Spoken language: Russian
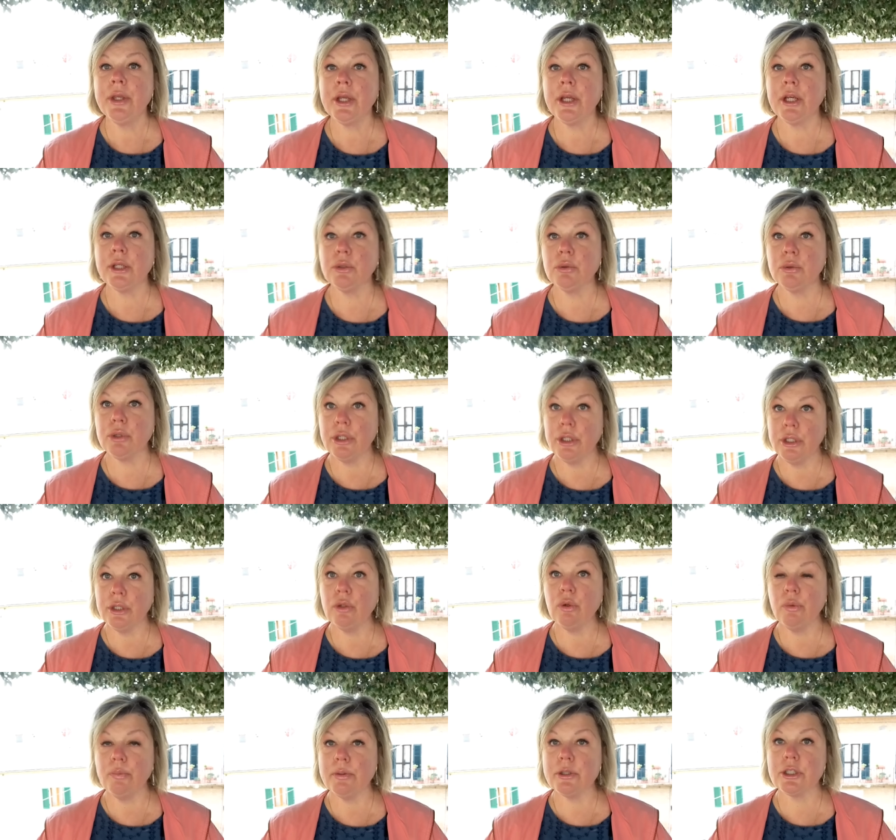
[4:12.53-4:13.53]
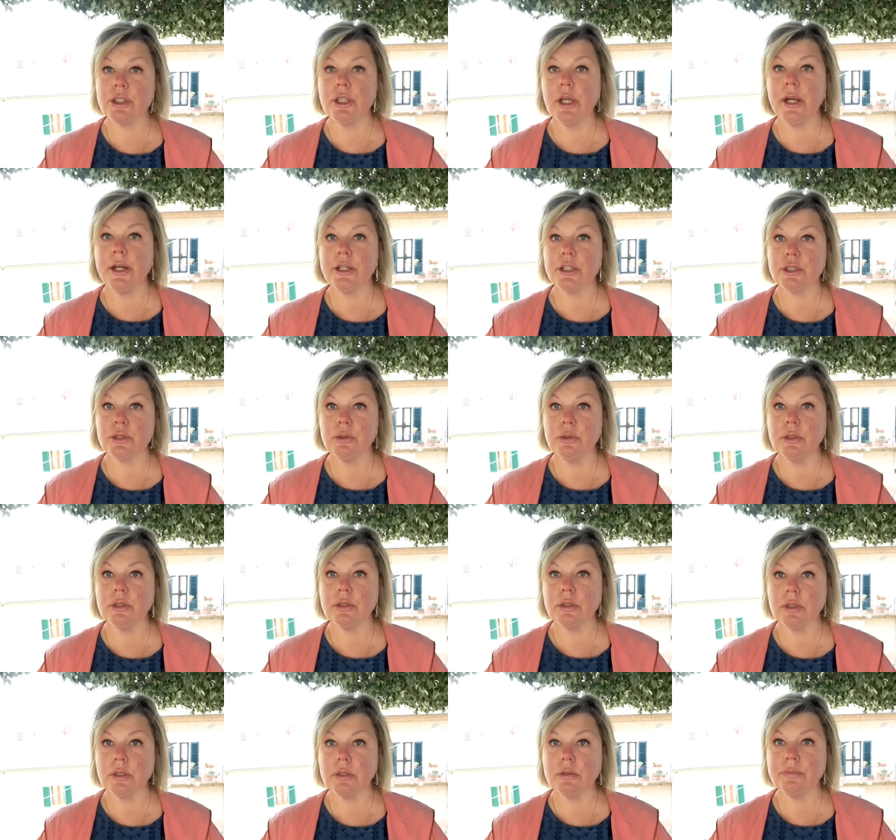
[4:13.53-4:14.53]
которые ее убеждали, что
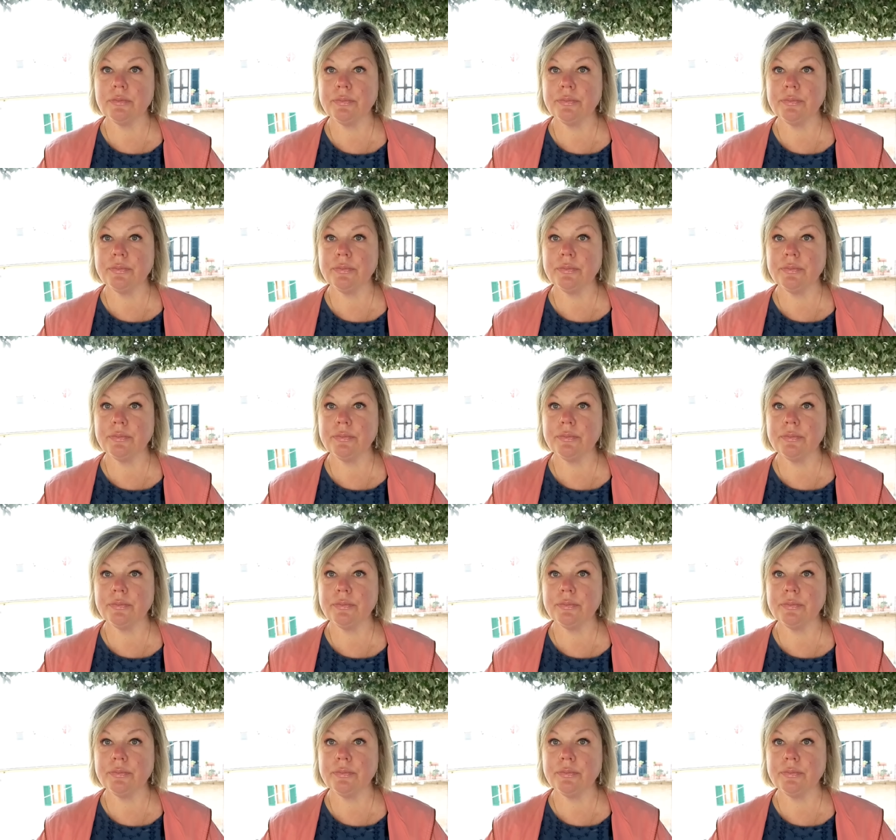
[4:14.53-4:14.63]
это